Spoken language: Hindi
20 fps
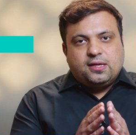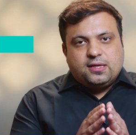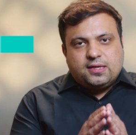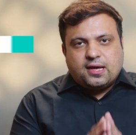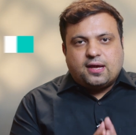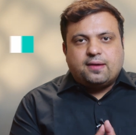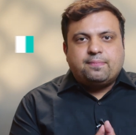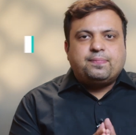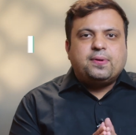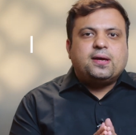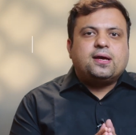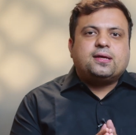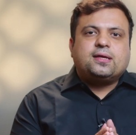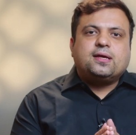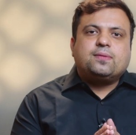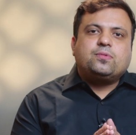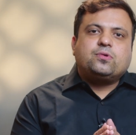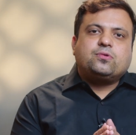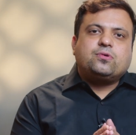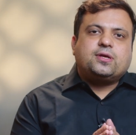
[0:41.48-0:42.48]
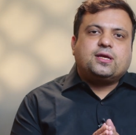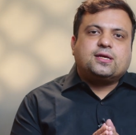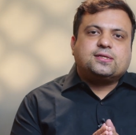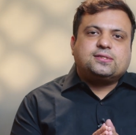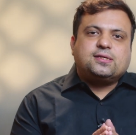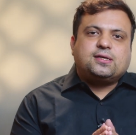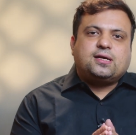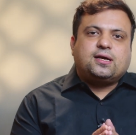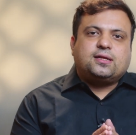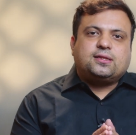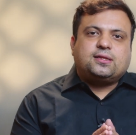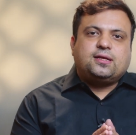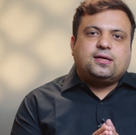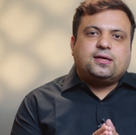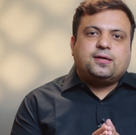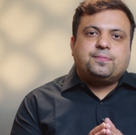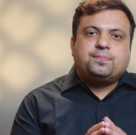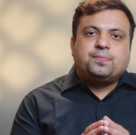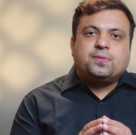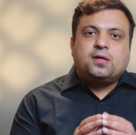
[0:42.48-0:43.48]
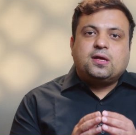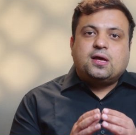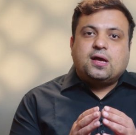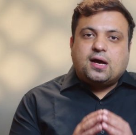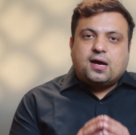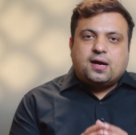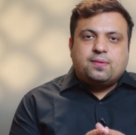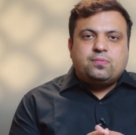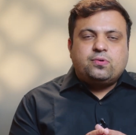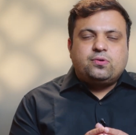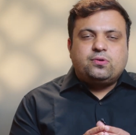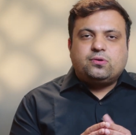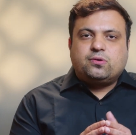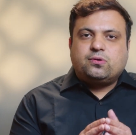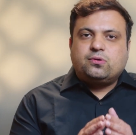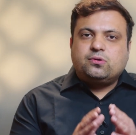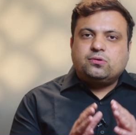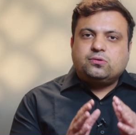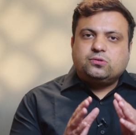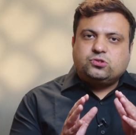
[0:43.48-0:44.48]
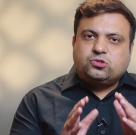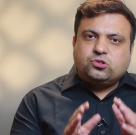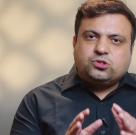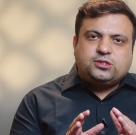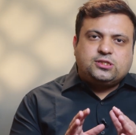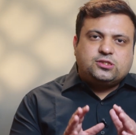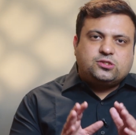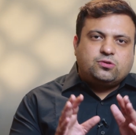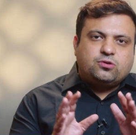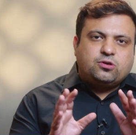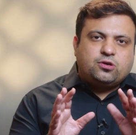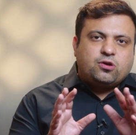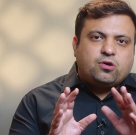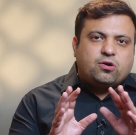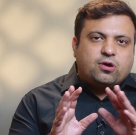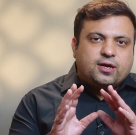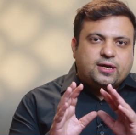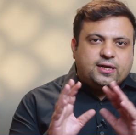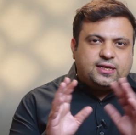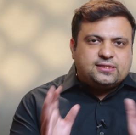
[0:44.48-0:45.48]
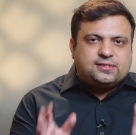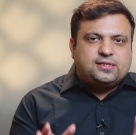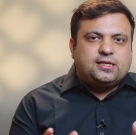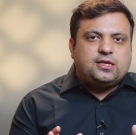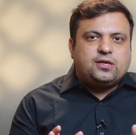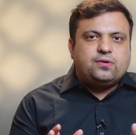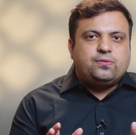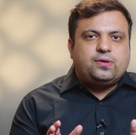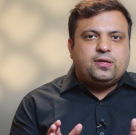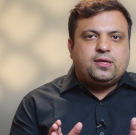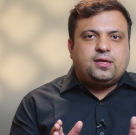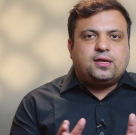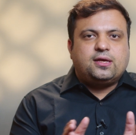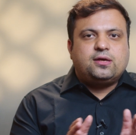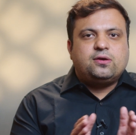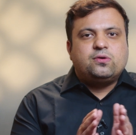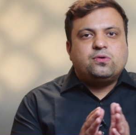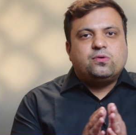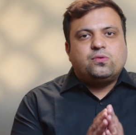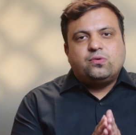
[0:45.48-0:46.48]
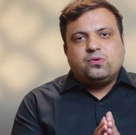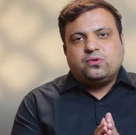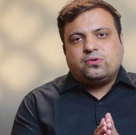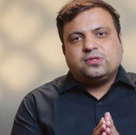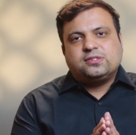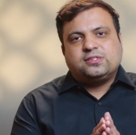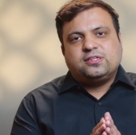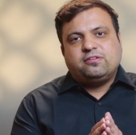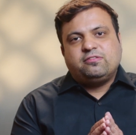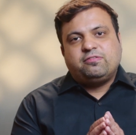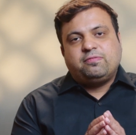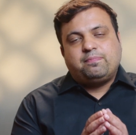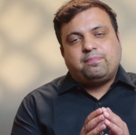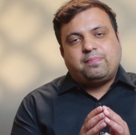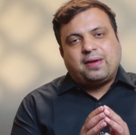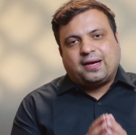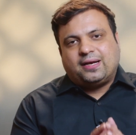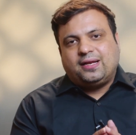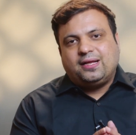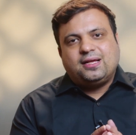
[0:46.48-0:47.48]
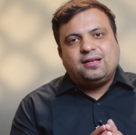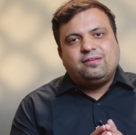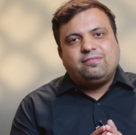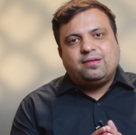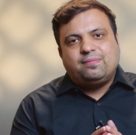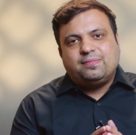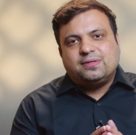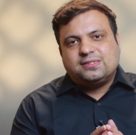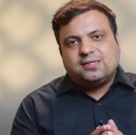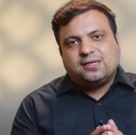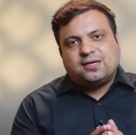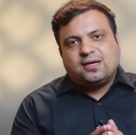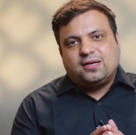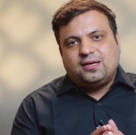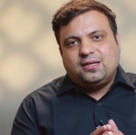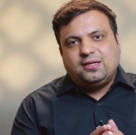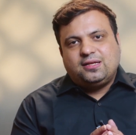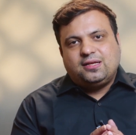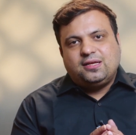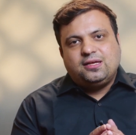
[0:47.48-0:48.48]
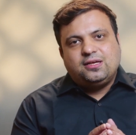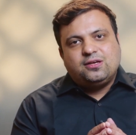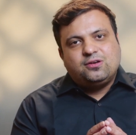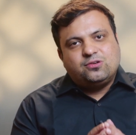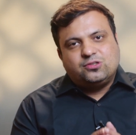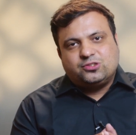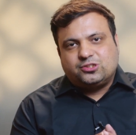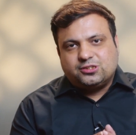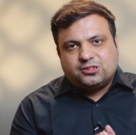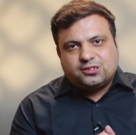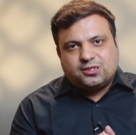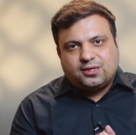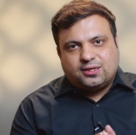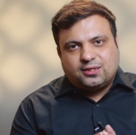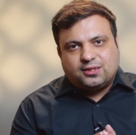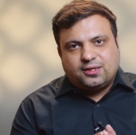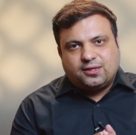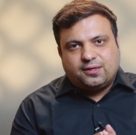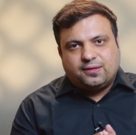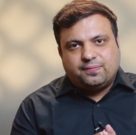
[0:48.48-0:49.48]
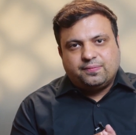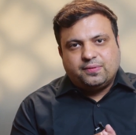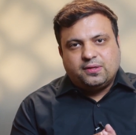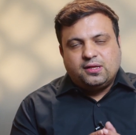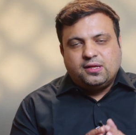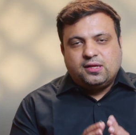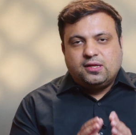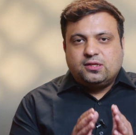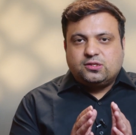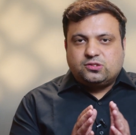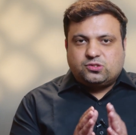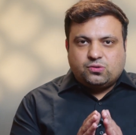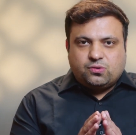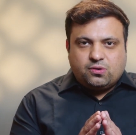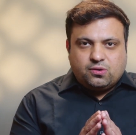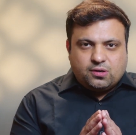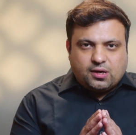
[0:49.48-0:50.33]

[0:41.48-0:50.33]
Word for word: यहाँ पे आके हम उनको क्या सिखाते हैं अब उनको जो चीज़ें उन्होंने ऑलरेडी सीखी हुई हैं उनको सिर्फ प्रैक्टिकल वे में सिखाने की कोशिश करते हैं सो so,